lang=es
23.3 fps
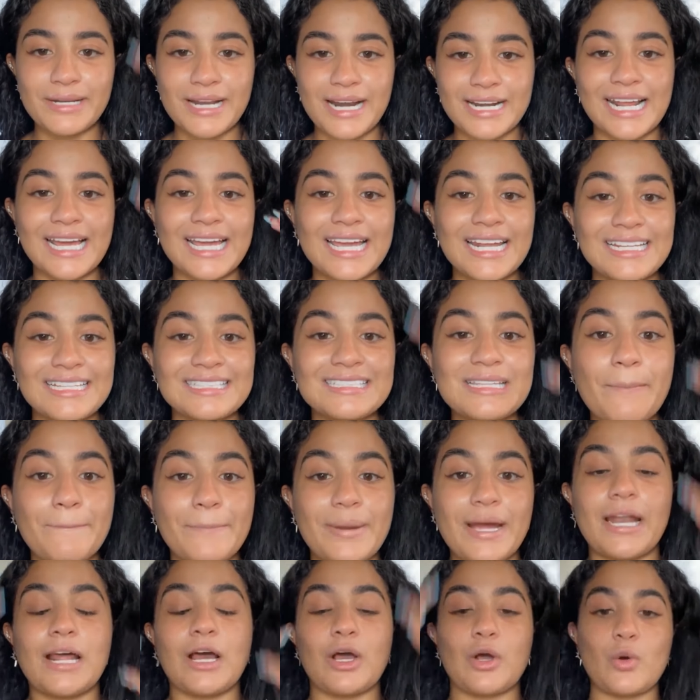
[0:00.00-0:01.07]
Mira, Raquel dice
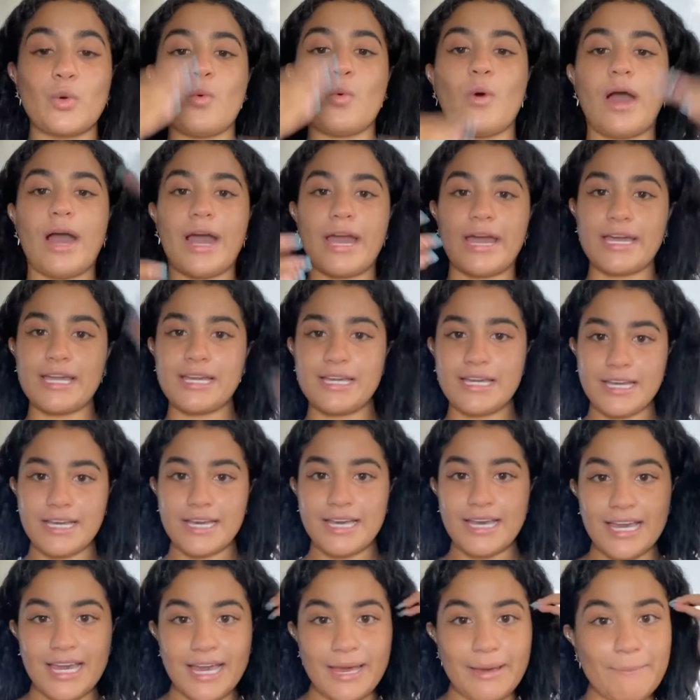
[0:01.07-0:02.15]
Paraguay
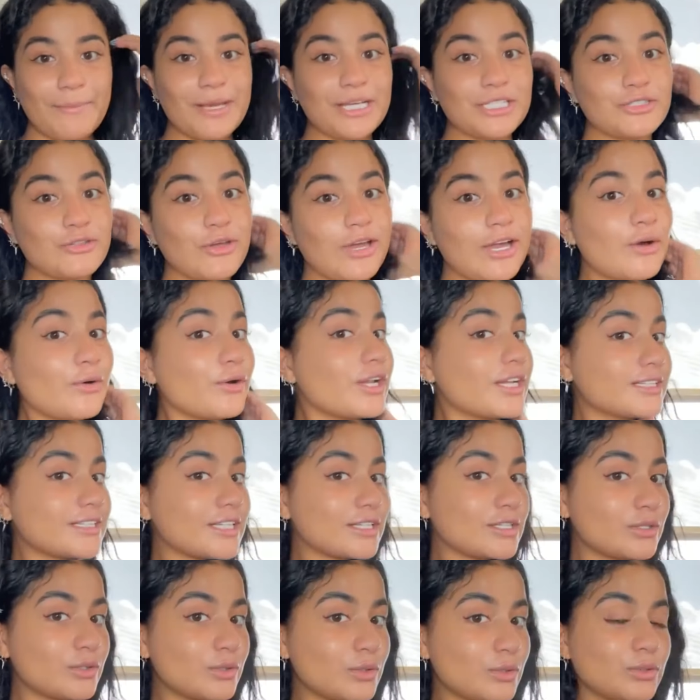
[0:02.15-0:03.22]
me estoy
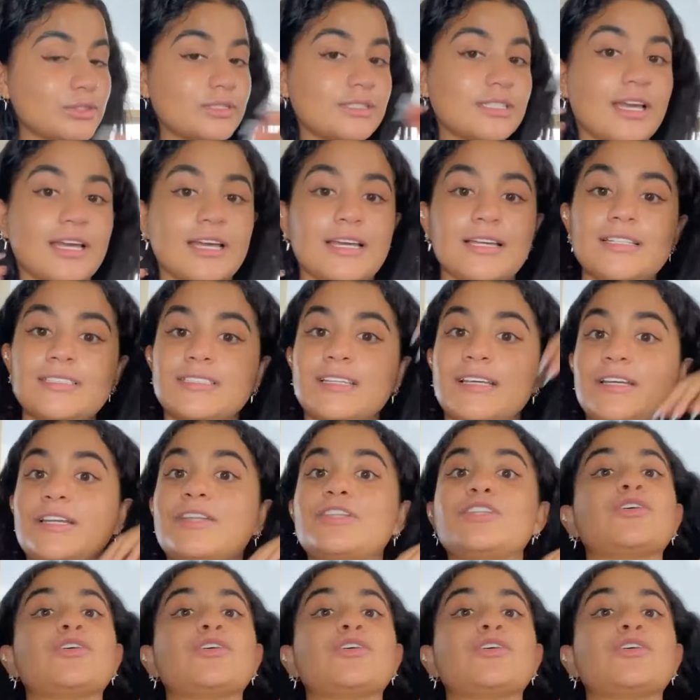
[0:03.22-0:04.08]
conectando con ustedes.